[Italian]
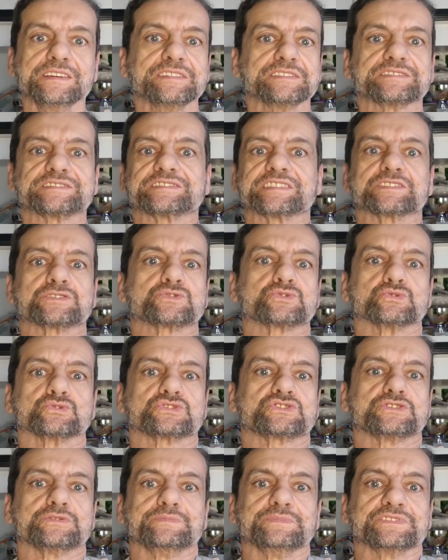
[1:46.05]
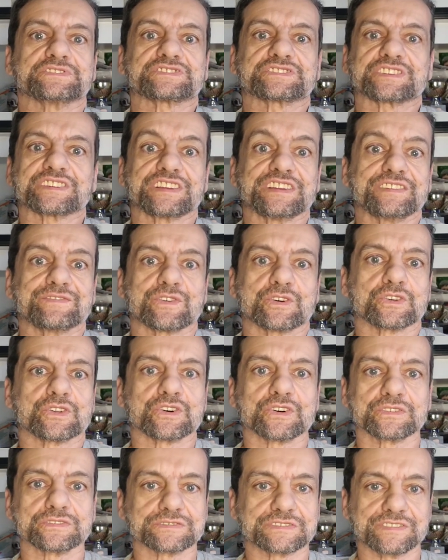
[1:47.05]
se tutti mi
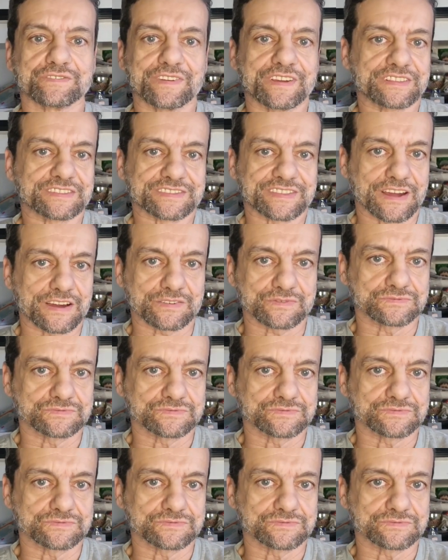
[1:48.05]
scrivono diventa